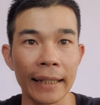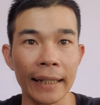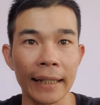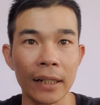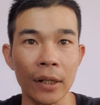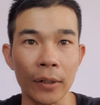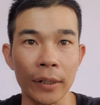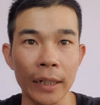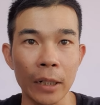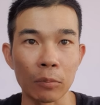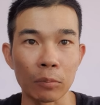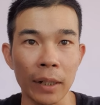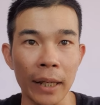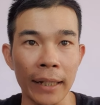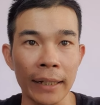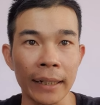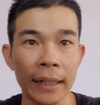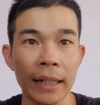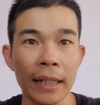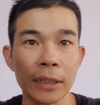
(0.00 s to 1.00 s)
cái loại đồng
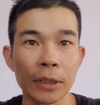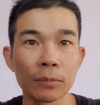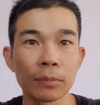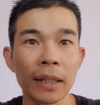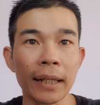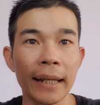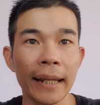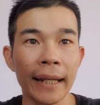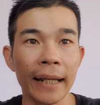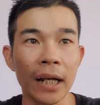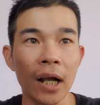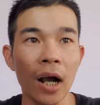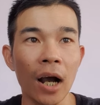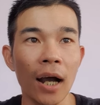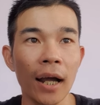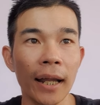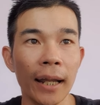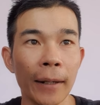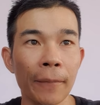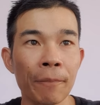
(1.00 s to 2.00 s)
này á, là chúng ta đang
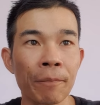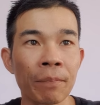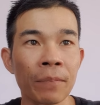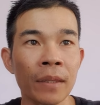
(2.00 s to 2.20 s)
có ha